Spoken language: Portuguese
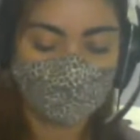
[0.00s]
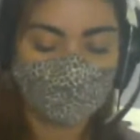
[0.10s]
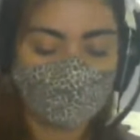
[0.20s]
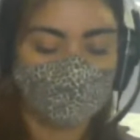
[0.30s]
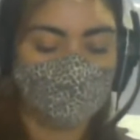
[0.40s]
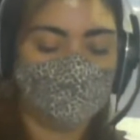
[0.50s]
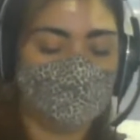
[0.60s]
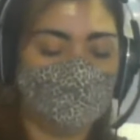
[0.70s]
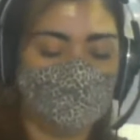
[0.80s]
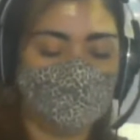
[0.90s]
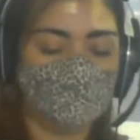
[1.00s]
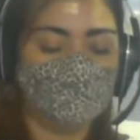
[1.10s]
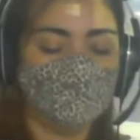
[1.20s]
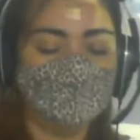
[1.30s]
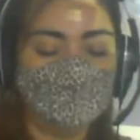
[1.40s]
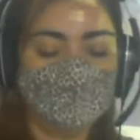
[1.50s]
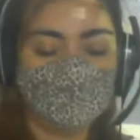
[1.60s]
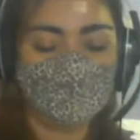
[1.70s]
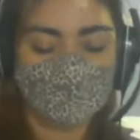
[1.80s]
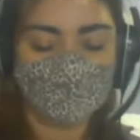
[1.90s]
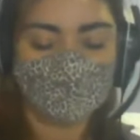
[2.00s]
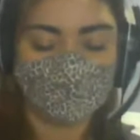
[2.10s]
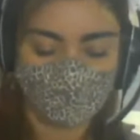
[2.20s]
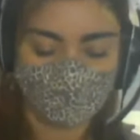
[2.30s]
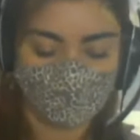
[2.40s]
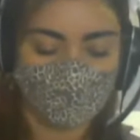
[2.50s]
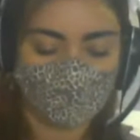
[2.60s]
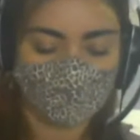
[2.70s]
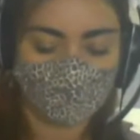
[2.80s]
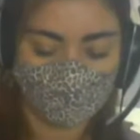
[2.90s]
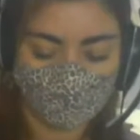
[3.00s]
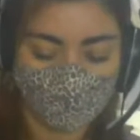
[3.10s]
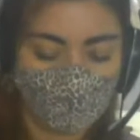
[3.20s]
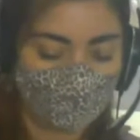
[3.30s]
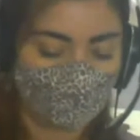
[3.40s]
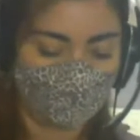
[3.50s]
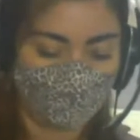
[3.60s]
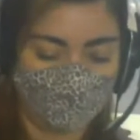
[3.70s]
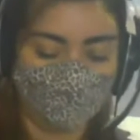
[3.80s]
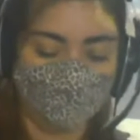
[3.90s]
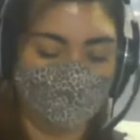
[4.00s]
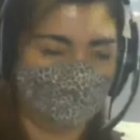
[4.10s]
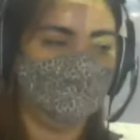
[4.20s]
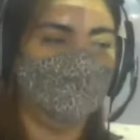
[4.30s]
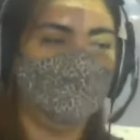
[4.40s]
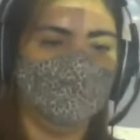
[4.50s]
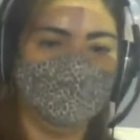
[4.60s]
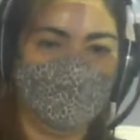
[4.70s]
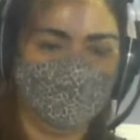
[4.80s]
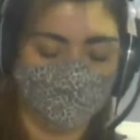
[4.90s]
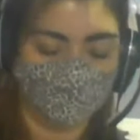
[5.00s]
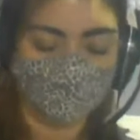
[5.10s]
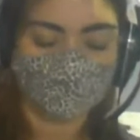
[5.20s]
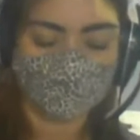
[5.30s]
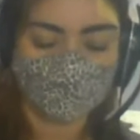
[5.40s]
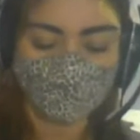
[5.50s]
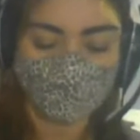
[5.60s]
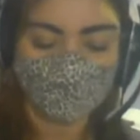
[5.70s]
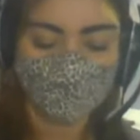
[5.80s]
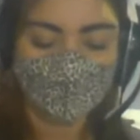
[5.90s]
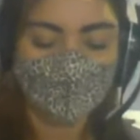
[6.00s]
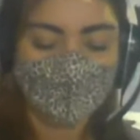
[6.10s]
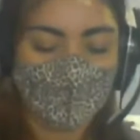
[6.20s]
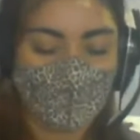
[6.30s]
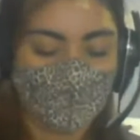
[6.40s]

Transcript: Observe as imagens e ligue os respectivos nomes. Facílimo, né? A